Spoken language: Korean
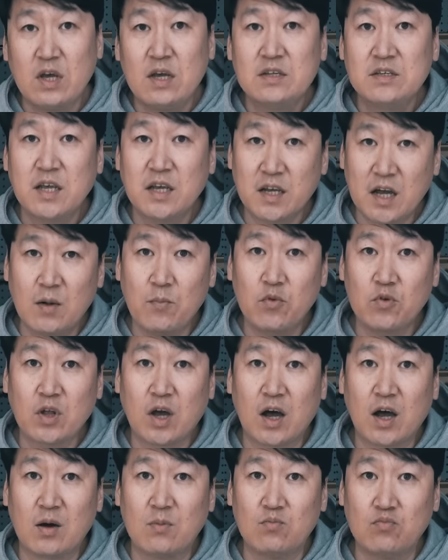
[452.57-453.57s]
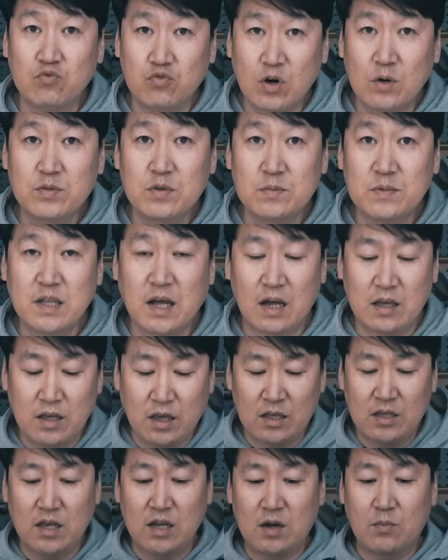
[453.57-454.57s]
생각보다 무겁습니다.
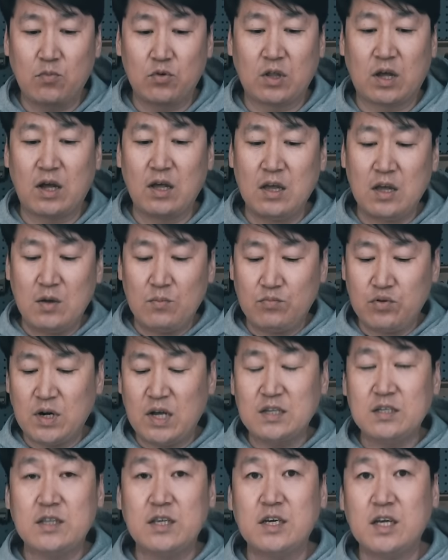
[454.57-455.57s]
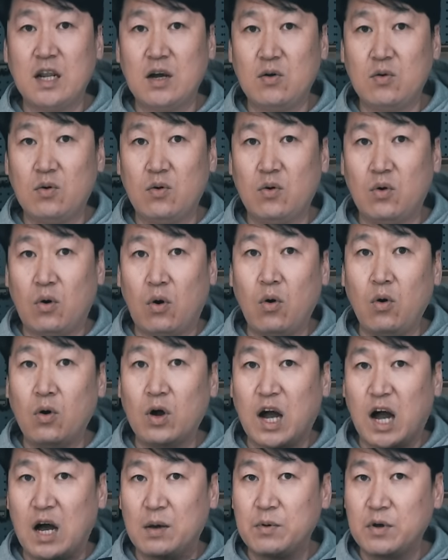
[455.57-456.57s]
이게 생각보다 플라스틱이라고 어
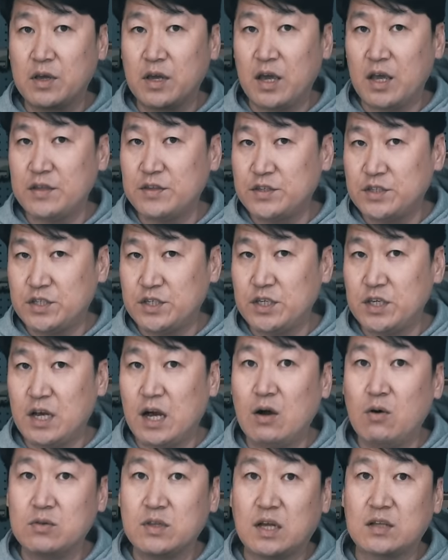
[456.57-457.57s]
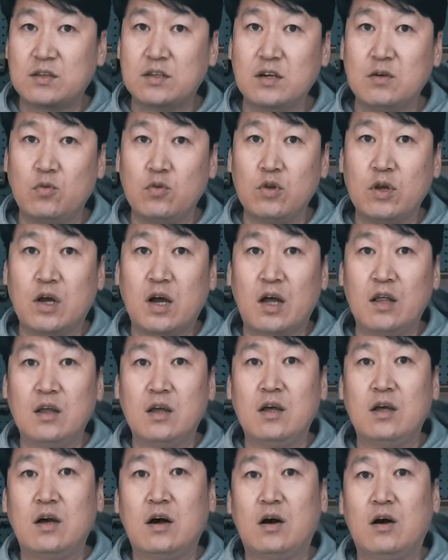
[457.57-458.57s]
가볍겠지 하고 딱 들어보니까
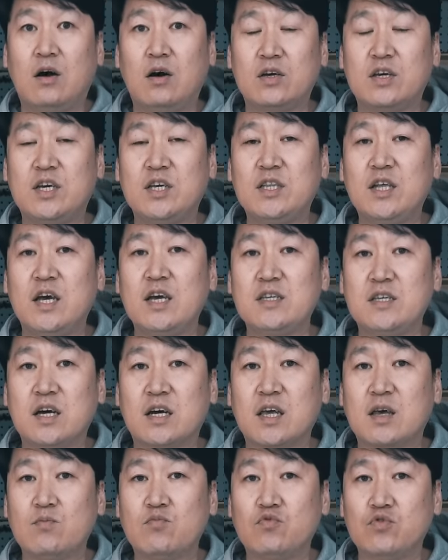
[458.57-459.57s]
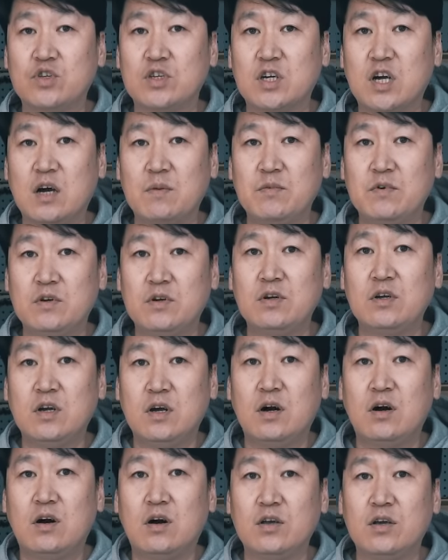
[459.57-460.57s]
어, 기대 이상의 묵직함을
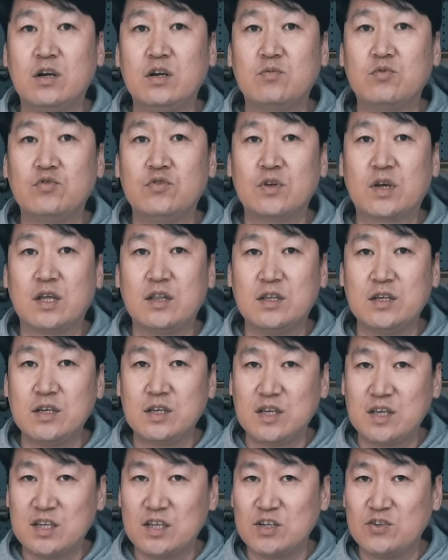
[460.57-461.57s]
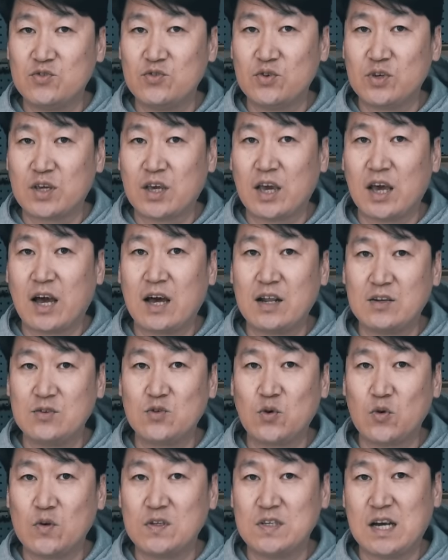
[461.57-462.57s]
어, 여러분들께 느끼실 수 있게 하는
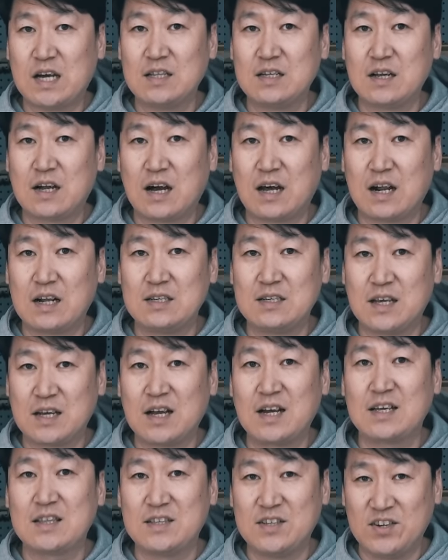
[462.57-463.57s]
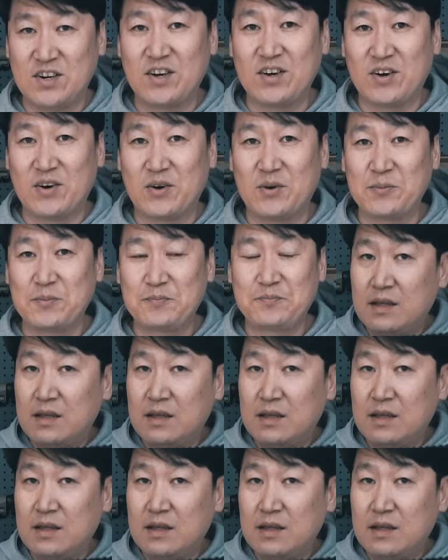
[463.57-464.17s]
총이지 않을까라는 생각이 들어요.